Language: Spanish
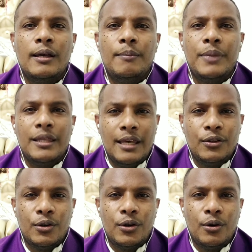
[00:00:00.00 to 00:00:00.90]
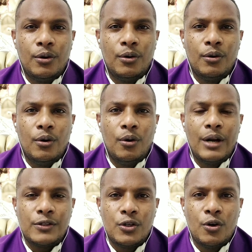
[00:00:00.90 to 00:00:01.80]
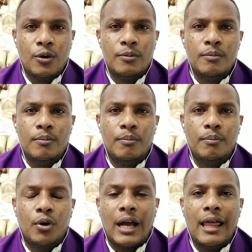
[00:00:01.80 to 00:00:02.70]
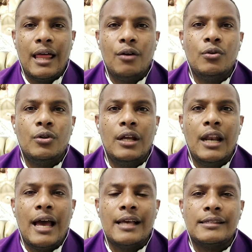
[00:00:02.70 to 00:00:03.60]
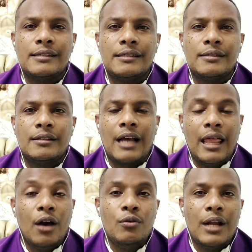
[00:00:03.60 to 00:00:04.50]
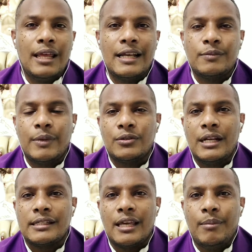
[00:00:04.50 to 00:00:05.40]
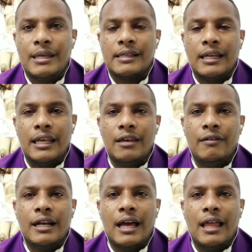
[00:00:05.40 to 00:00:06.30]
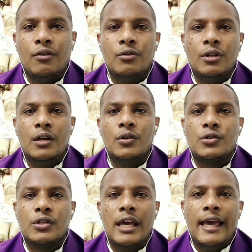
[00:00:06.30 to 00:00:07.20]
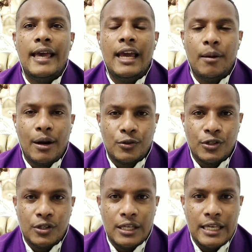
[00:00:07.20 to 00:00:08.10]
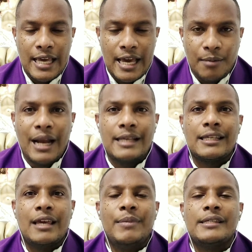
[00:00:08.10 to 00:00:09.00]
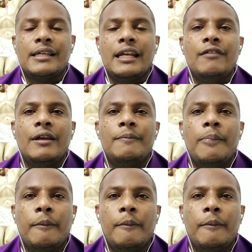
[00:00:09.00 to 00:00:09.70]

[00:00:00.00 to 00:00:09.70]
pidiendo oración por cada, uno de las, cada una de las personas que me escriben, cada uno de los hermanos y hermanas que me escriben.